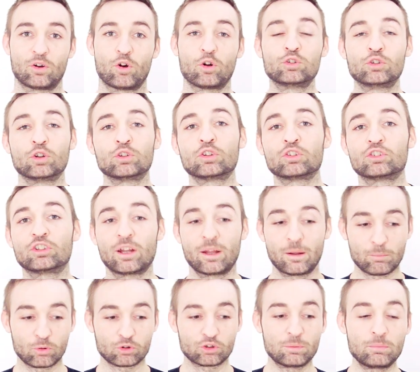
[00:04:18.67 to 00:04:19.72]
Chodzi o to, że
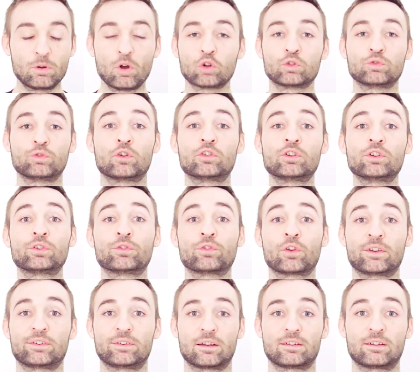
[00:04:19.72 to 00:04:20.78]
możemy otworzyć
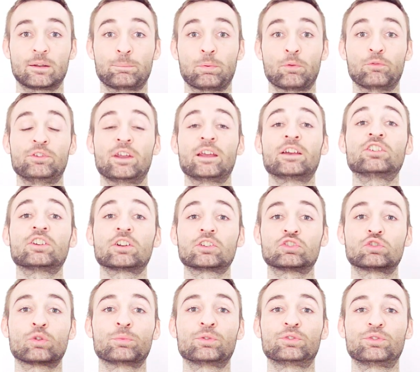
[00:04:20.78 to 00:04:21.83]
swoje serce, powiększać
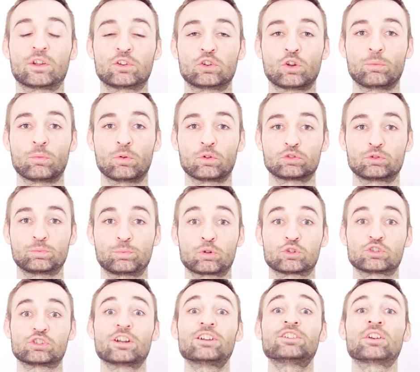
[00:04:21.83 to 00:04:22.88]
tą świadomość,
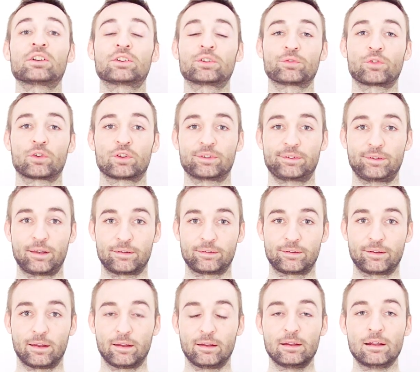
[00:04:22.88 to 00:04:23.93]
poszerzać swoje
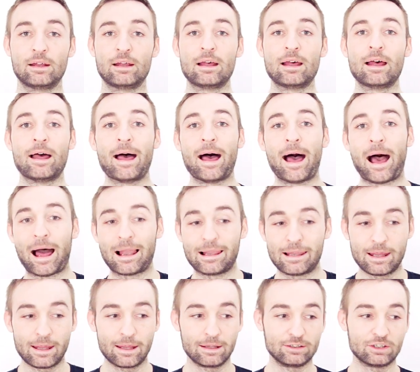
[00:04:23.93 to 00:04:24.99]
serce,
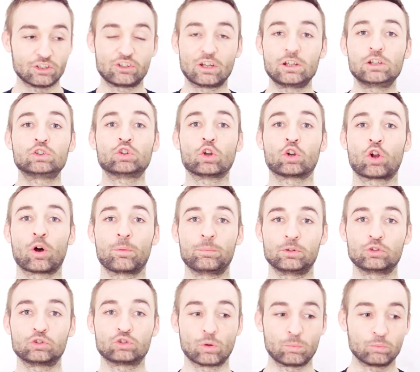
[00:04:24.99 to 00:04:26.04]
ale jeżeli to
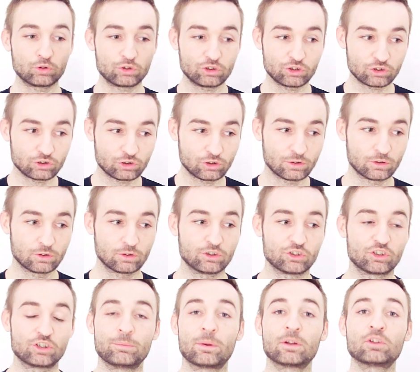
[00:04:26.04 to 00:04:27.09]
robisz, to musisz
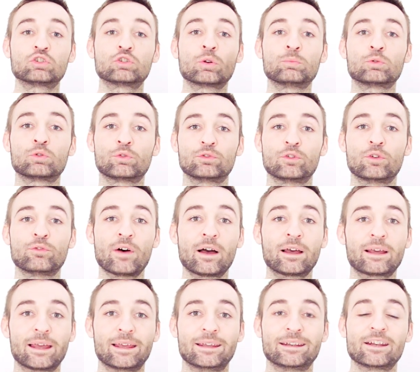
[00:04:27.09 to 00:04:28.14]
trzymać tą
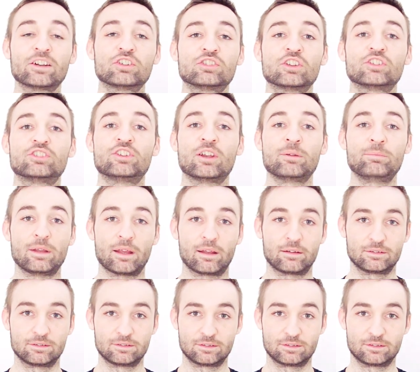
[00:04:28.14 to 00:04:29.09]
równowagę i resztę ciebie,